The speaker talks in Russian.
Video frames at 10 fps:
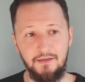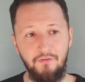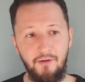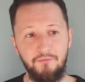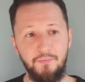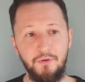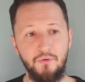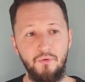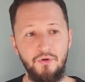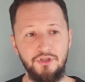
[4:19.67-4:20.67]
вам в
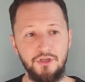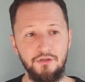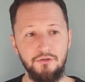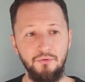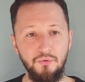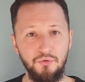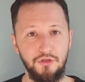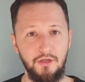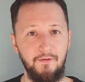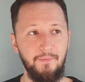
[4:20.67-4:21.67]
первую очередь
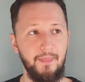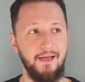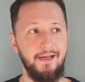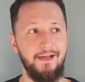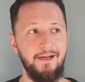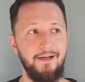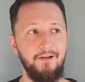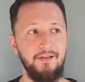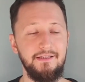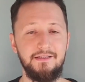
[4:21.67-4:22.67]
нужно
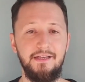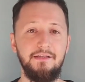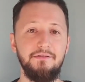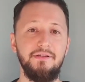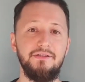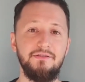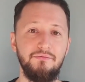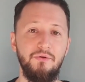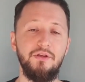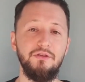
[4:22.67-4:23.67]
э, исследовать
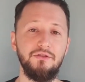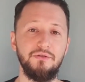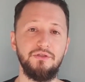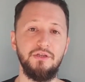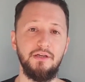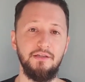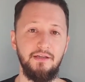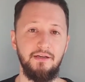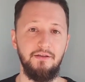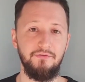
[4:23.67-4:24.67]
свой источник
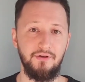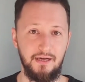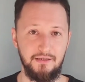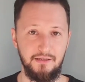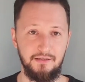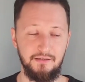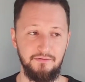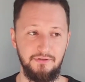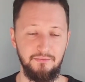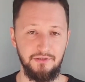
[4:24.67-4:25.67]
энергии в карте. Это в
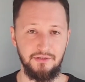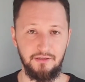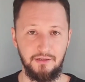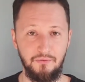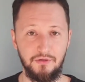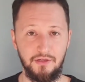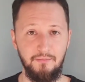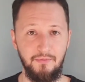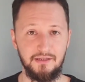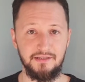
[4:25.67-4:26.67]
зависимости от того, где
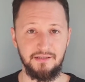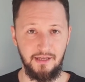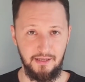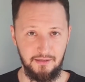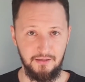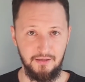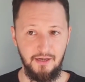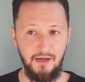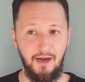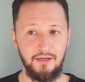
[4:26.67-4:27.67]
Марс стоит.
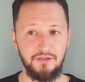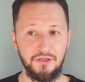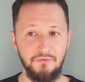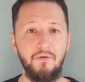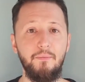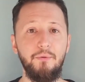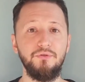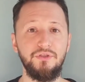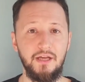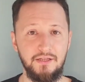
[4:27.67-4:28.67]
От чего вы
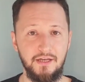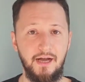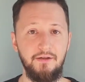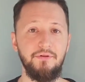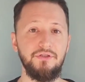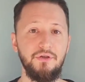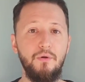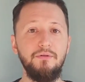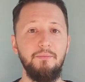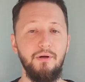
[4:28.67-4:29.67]
получаете кайф, от
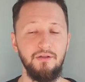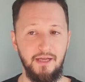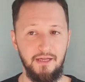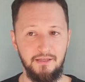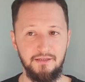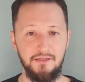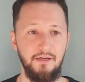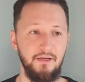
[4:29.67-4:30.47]
чего вы наполняетесь.